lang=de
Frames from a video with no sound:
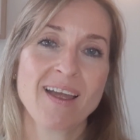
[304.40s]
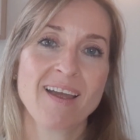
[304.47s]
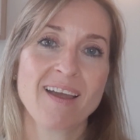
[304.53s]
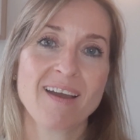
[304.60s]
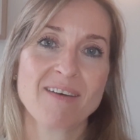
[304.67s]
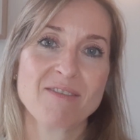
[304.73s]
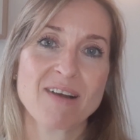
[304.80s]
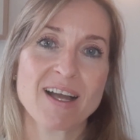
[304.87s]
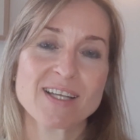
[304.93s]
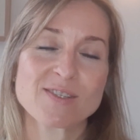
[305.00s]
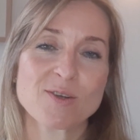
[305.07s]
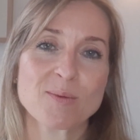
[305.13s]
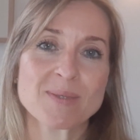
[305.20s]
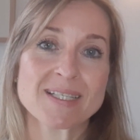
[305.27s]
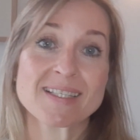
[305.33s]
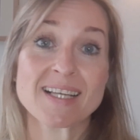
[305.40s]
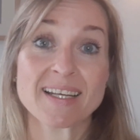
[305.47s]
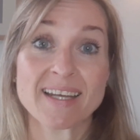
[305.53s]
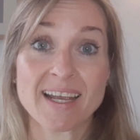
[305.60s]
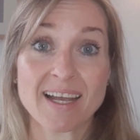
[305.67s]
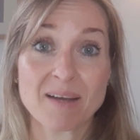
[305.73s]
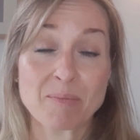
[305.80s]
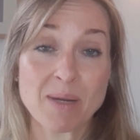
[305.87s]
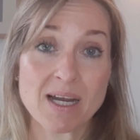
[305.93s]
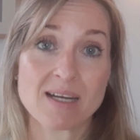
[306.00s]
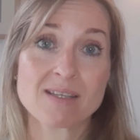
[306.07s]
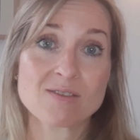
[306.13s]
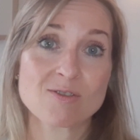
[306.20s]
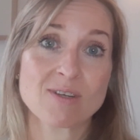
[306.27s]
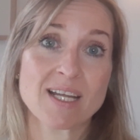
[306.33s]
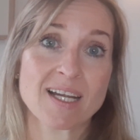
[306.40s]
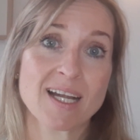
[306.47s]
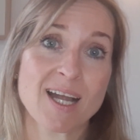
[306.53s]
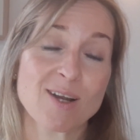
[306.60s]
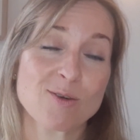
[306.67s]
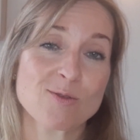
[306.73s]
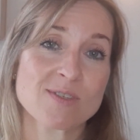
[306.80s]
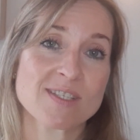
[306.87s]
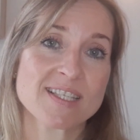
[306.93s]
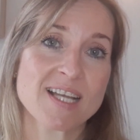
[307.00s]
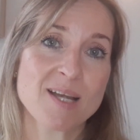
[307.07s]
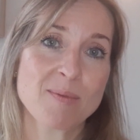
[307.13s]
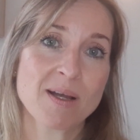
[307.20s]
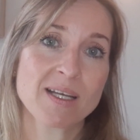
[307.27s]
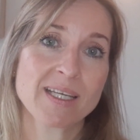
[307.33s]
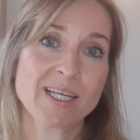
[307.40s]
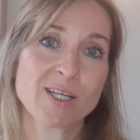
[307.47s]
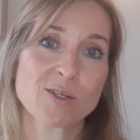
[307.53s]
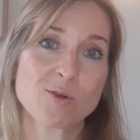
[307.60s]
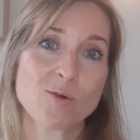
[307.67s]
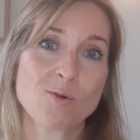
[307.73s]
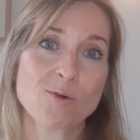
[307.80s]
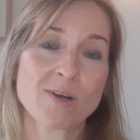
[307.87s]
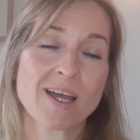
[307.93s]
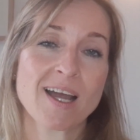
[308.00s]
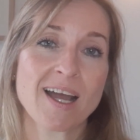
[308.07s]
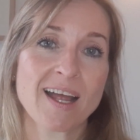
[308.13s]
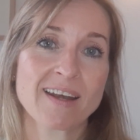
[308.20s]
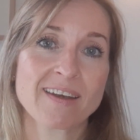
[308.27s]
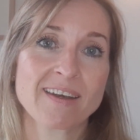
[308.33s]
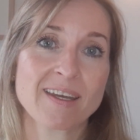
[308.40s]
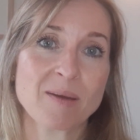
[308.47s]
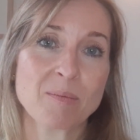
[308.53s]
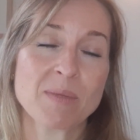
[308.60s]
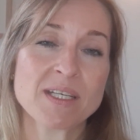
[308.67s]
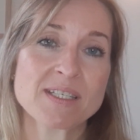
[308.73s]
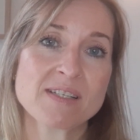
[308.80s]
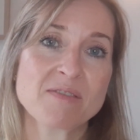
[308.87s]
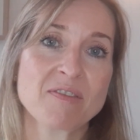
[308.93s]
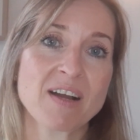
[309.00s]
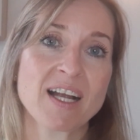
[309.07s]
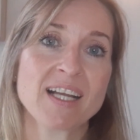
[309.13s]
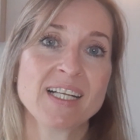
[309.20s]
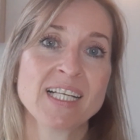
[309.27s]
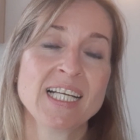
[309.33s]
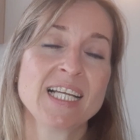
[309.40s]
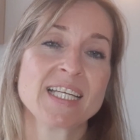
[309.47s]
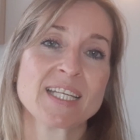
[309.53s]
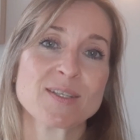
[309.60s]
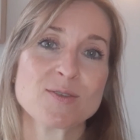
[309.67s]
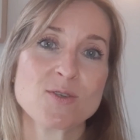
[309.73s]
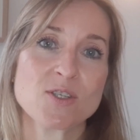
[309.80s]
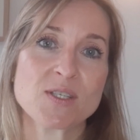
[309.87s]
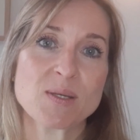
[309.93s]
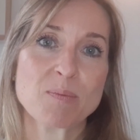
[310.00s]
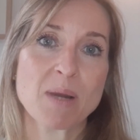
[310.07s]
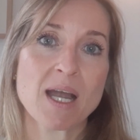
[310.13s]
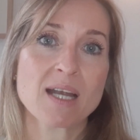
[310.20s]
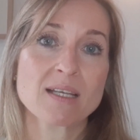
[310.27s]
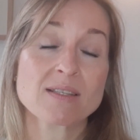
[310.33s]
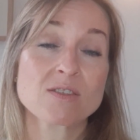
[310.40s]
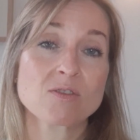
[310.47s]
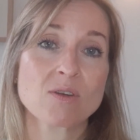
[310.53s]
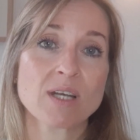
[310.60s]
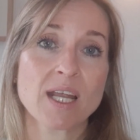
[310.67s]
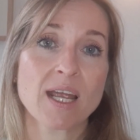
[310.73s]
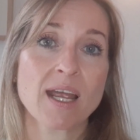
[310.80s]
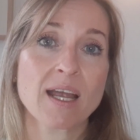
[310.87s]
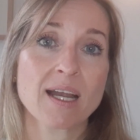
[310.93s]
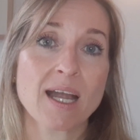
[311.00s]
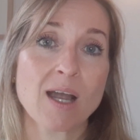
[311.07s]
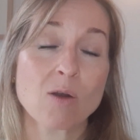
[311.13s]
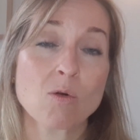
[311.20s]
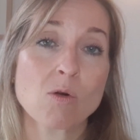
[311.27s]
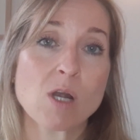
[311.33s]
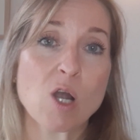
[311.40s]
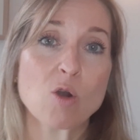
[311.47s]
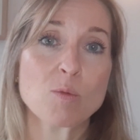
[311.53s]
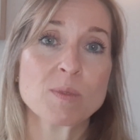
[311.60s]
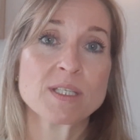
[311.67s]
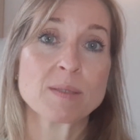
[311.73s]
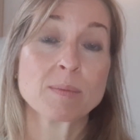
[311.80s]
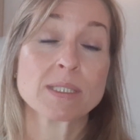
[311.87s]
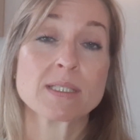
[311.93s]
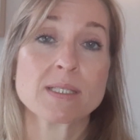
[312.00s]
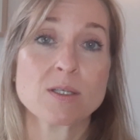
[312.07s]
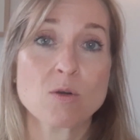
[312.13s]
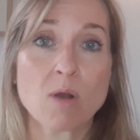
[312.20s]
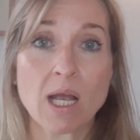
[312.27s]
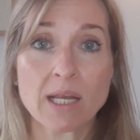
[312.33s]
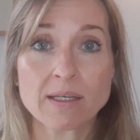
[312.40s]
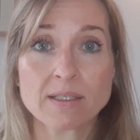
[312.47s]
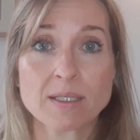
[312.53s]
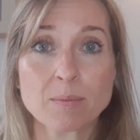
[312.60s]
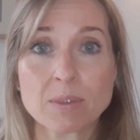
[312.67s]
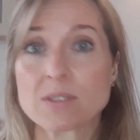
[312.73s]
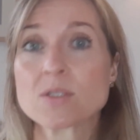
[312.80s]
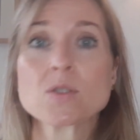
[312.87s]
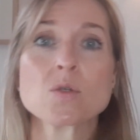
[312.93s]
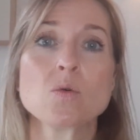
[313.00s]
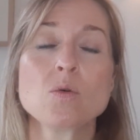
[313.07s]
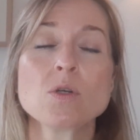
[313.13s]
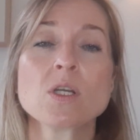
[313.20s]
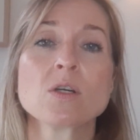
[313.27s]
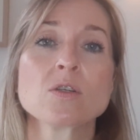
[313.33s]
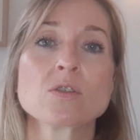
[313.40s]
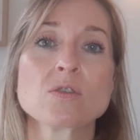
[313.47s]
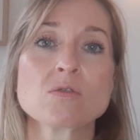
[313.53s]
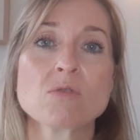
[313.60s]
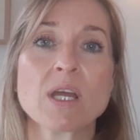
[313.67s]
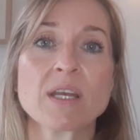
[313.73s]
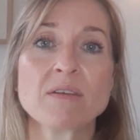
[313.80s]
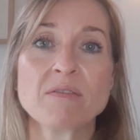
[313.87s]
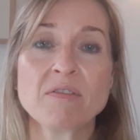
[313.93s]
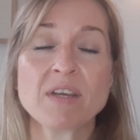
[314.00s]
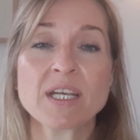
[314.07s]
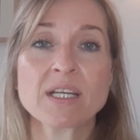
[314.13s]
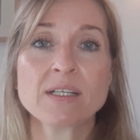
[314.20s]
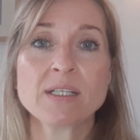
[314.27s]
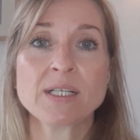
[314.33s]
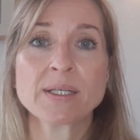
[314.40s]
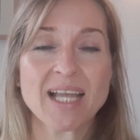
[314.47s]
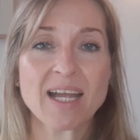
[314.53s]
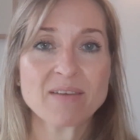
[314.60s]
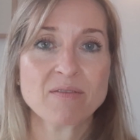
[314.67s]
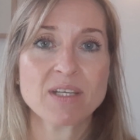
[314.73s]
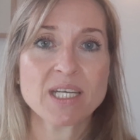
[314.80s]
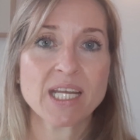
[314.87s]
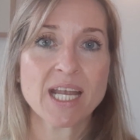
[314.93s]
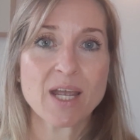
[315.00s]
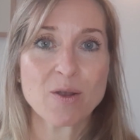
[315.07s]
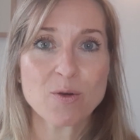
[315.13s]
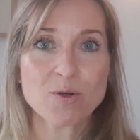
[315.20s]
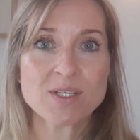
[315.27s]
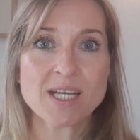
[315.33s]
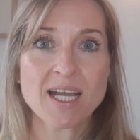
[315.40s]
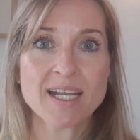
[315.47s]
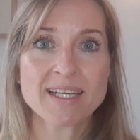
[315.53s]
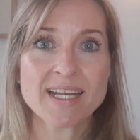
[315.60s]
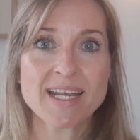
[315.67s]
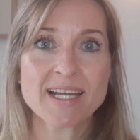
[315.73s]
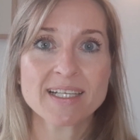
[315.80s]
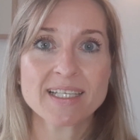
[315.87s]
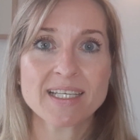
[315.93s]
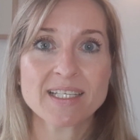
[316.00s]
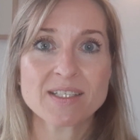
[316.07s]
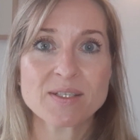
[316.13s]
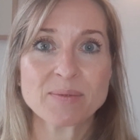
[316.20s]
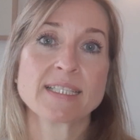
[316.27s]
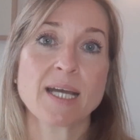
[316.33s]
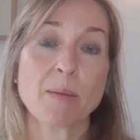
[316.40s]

äh, weiß, ob das an der Parkinson-Erkrankung selber liegt oder an dem Mittel, weil natürlich die Parkinson-Erkrankung auch mit dem Risiko, eine Depression äh, zu entwickeln, ein wenig erhöhter einhergeht.